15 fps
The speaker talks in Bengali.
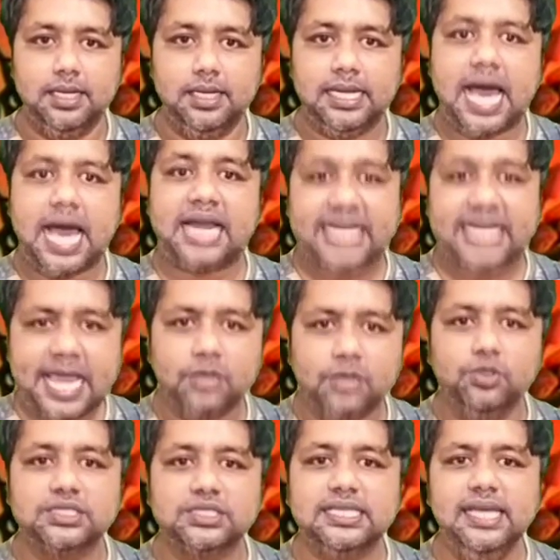আর কেন
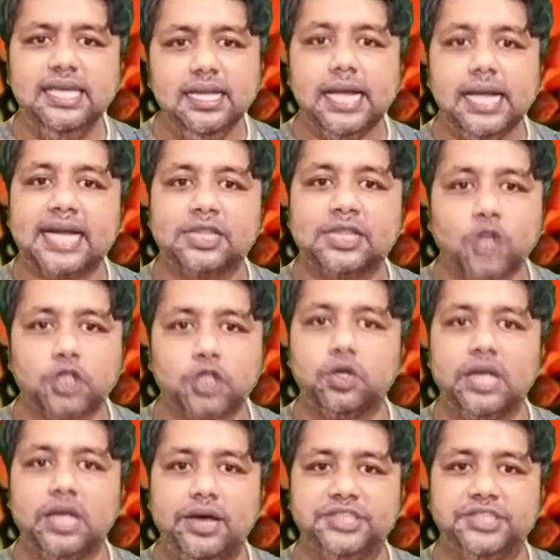ঢুকছি একটা তথ্য
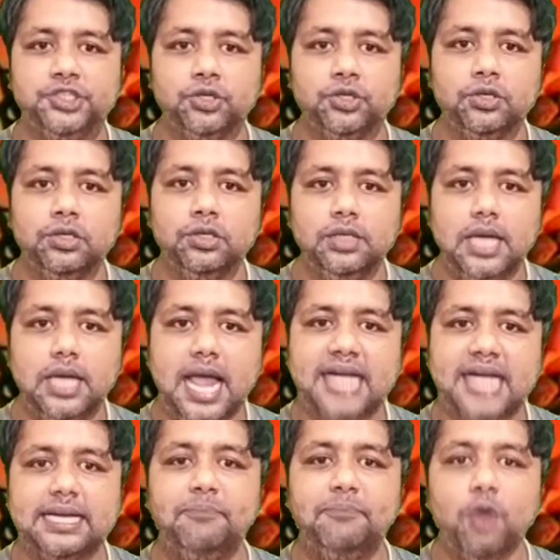নেওয়ার জন্য
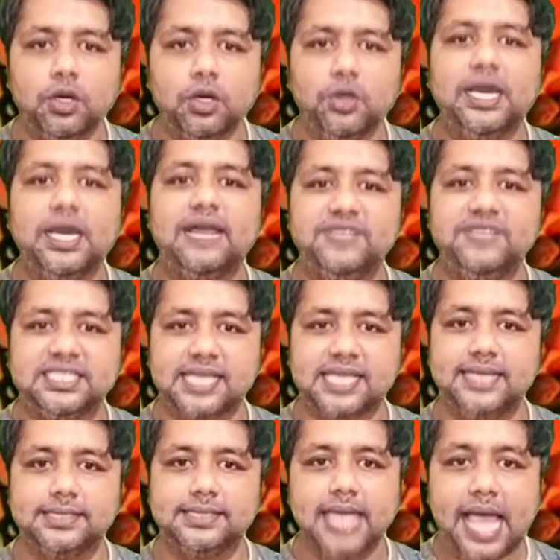একটা পর্নোগ্রাফি
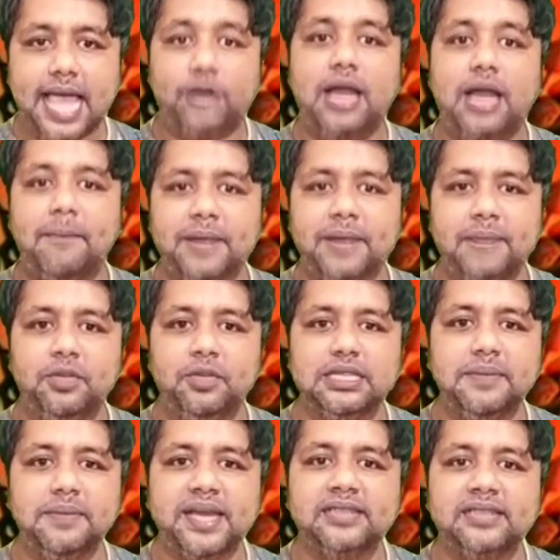সাইট এখন আপনারা বলতে
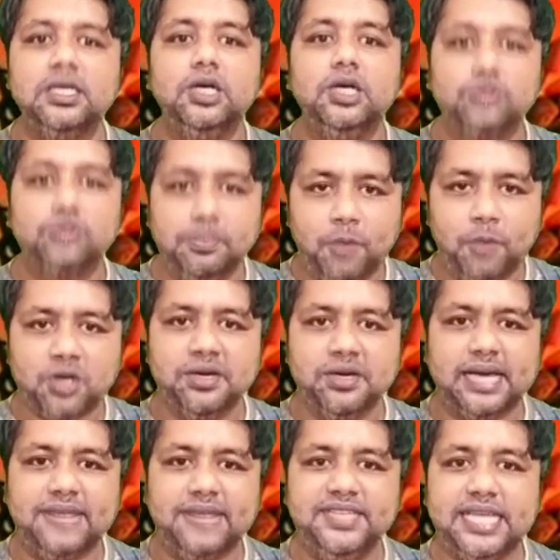পারেন তুই
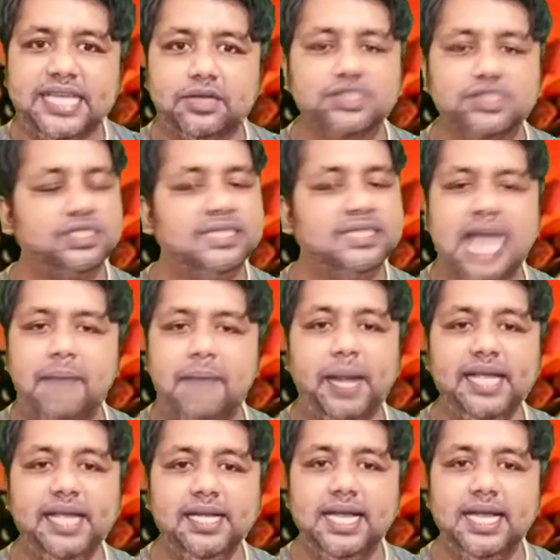পর্নোগ্রাফি দেখোস না ভাই
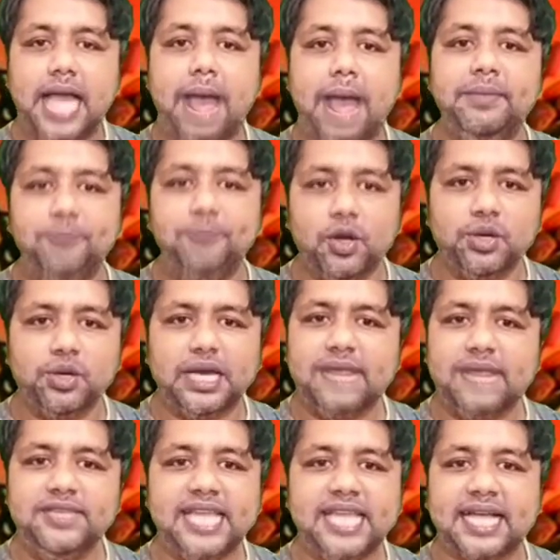আমি
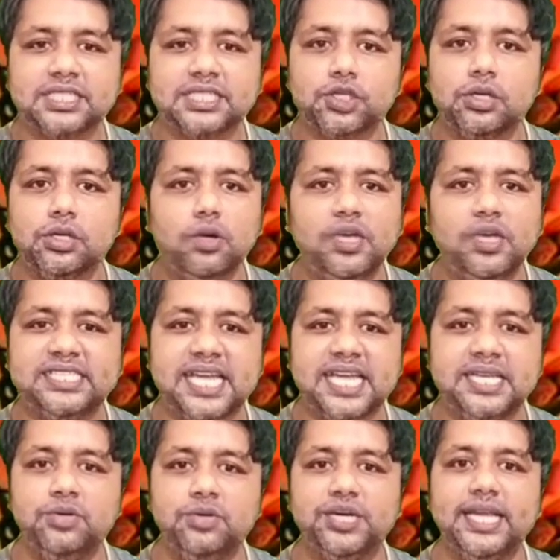পর্নোগ্রাফি দেখার জন্য ওই সাইডে
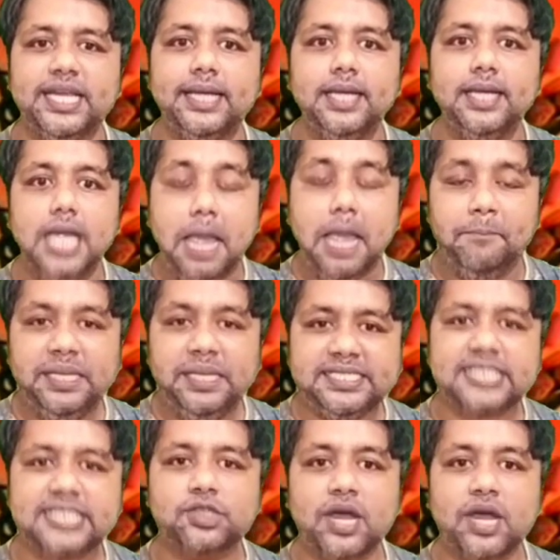ঢুকি নাই
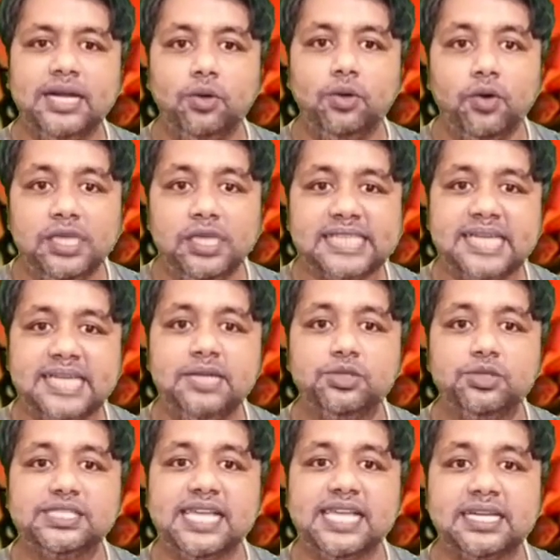বিশ্বাস করেন ওই সাইডে
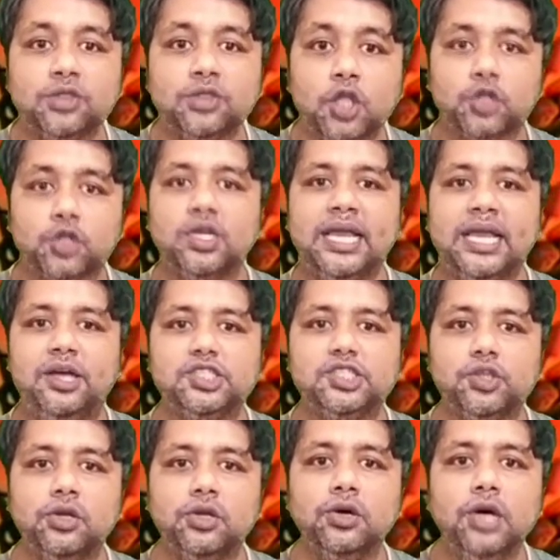ঢুকছি একটা তথ্য নেওয়ার
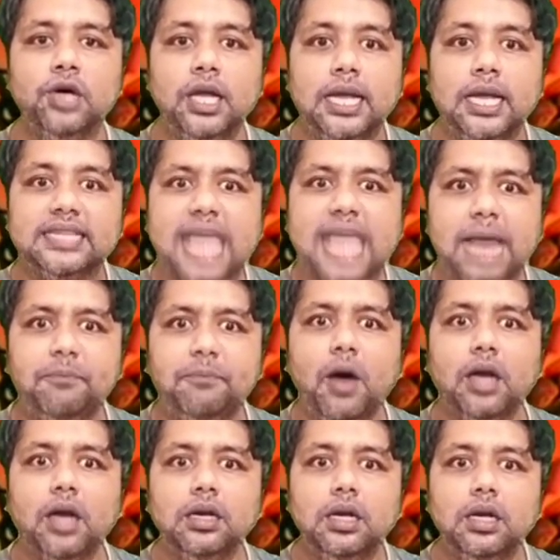জন্য তারপর
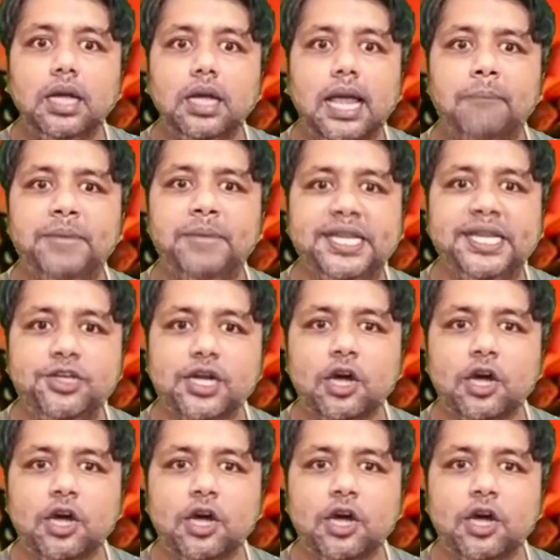ভিডিওটা